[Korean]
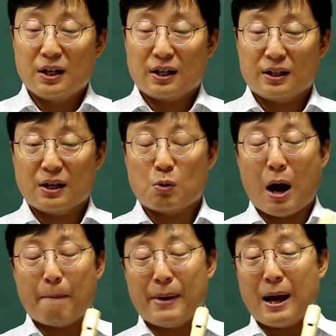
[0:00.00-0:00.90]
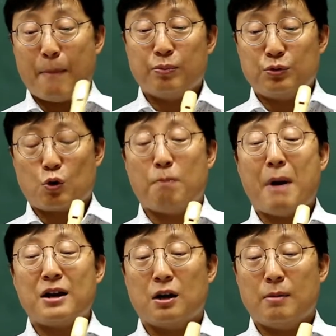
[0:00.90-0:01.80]
근데 그 앞에 앞부분 조금
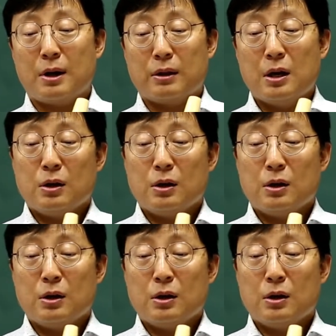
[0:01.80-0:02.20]
빠른 것만